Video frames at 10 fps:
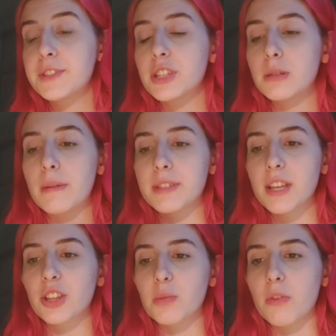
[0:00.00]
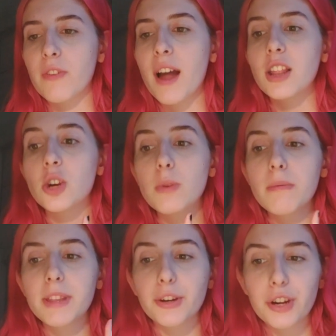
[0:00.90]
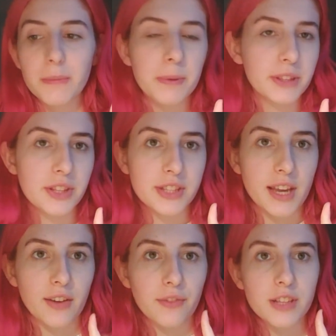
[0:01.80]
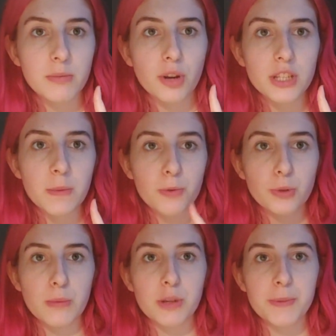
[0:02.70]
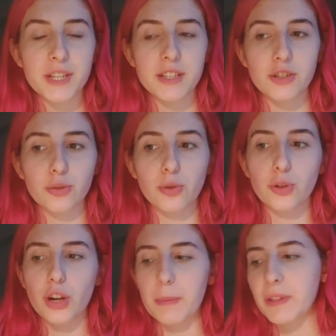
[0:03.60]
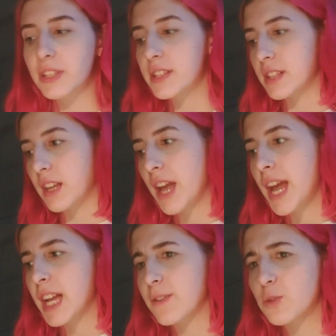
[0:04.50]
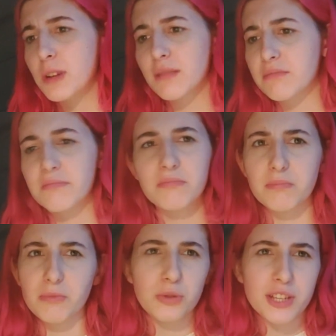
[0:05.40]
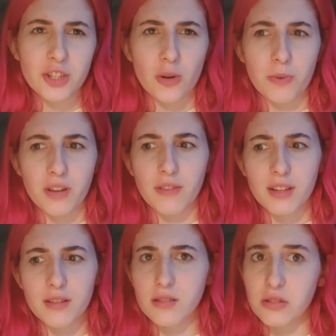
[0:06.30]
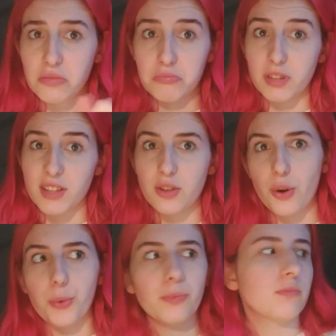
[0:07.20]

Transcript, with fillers: widzę, że nie mam zdań domowe, ale dorobiłam na korepetycje, więc mogę sobie po prostu je przepisać z od korepetycji i w sumie już je zrobię, więc let's go.